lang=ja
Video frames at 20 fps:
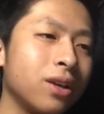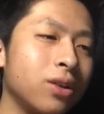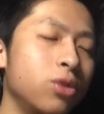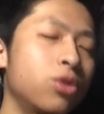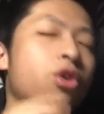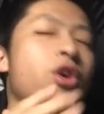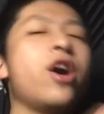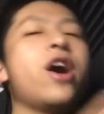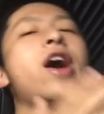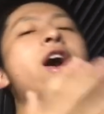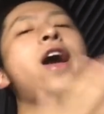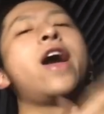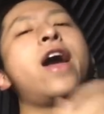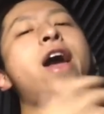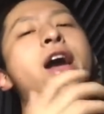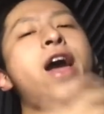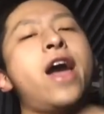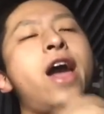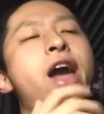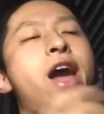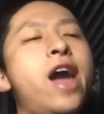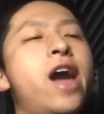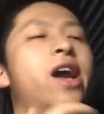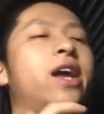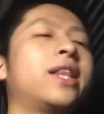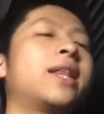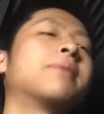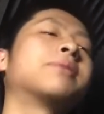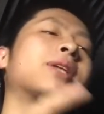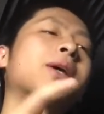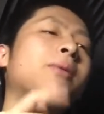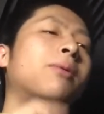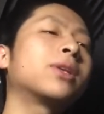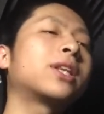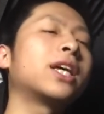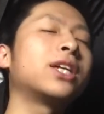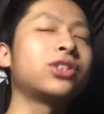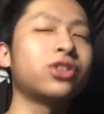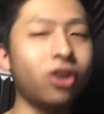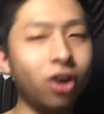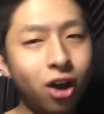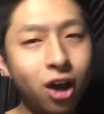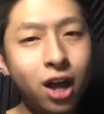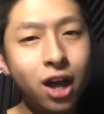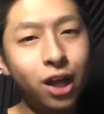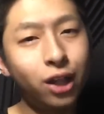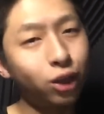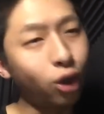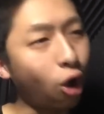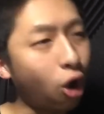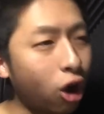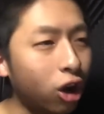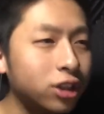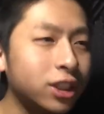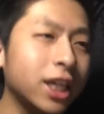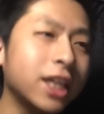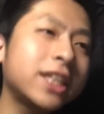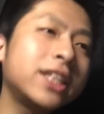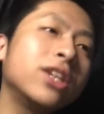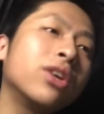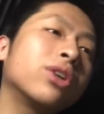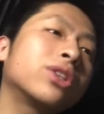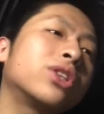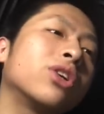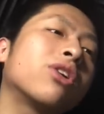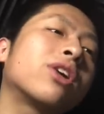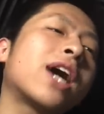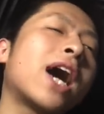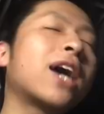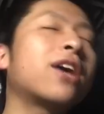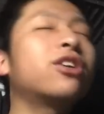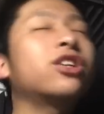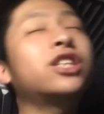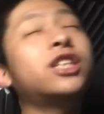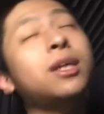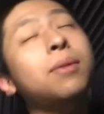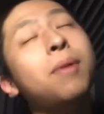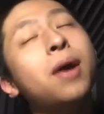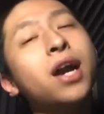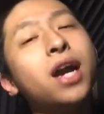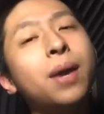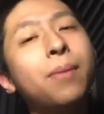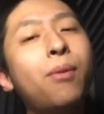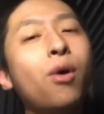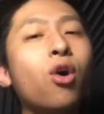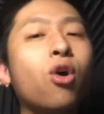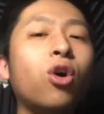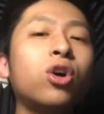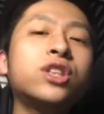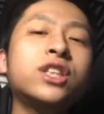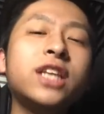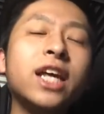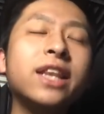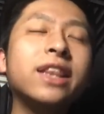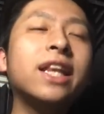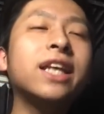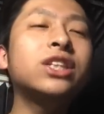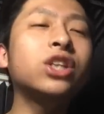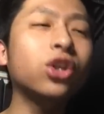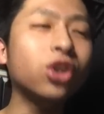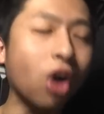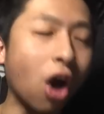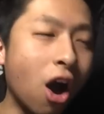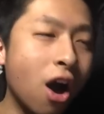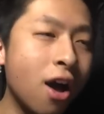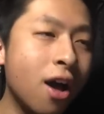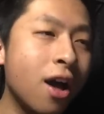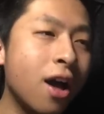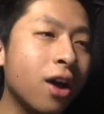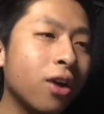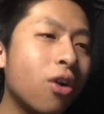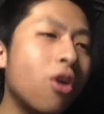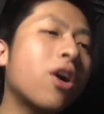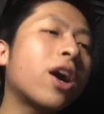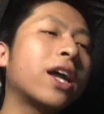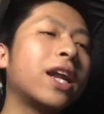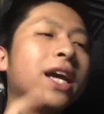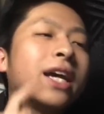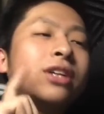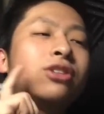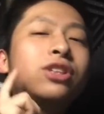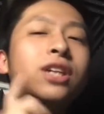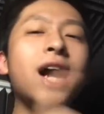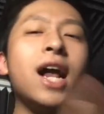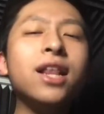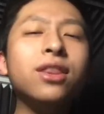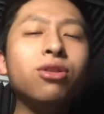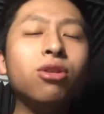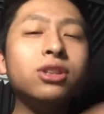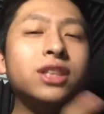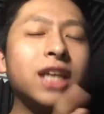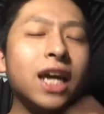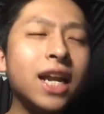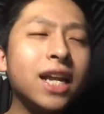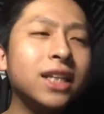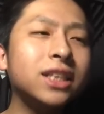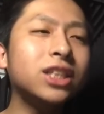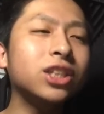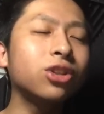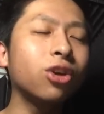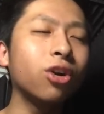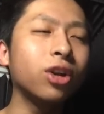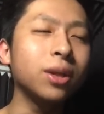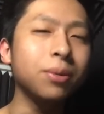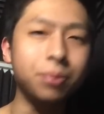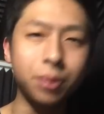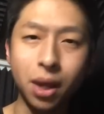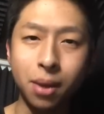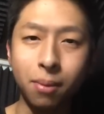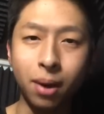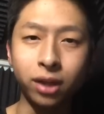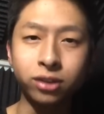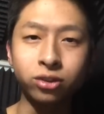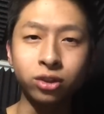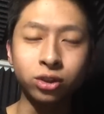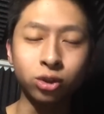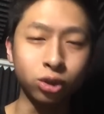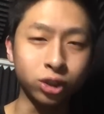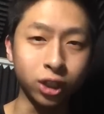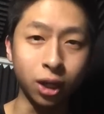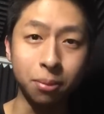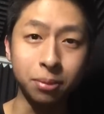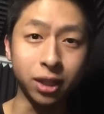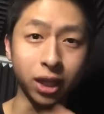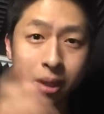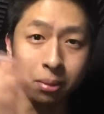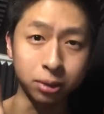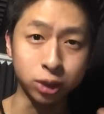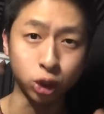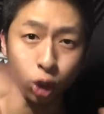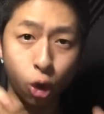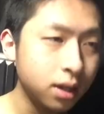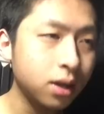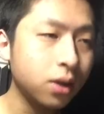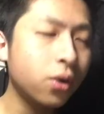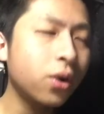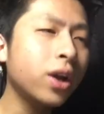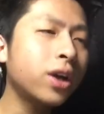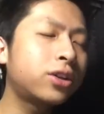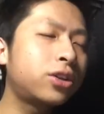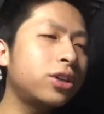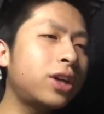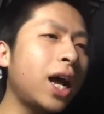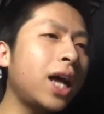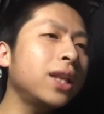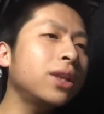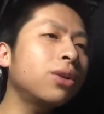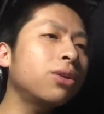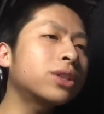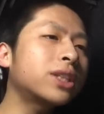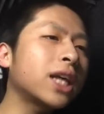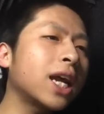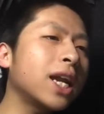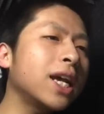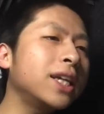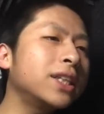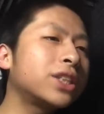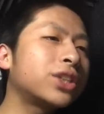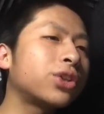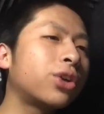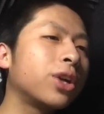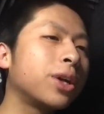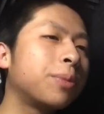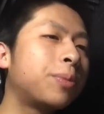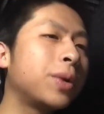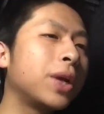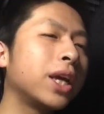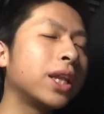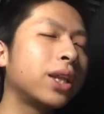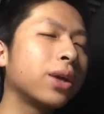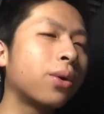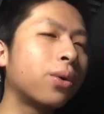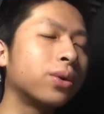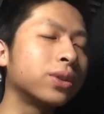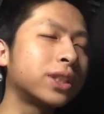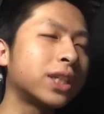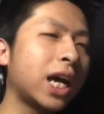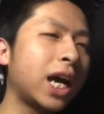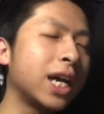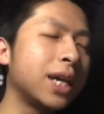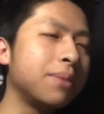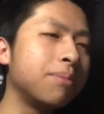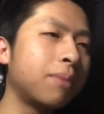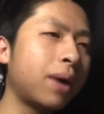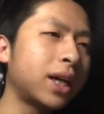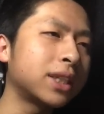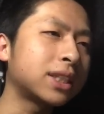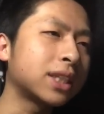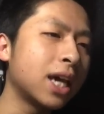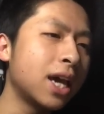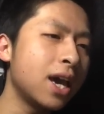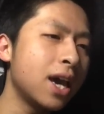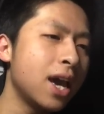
うえーいでもさ思ったでしょどうせ記憶を隠したばっかぼこしてんでしょと今回ねグランドチャレンジのリプレイもあるのでそちら見ていきましょうこれはグランドチャレンジのリプレイでございます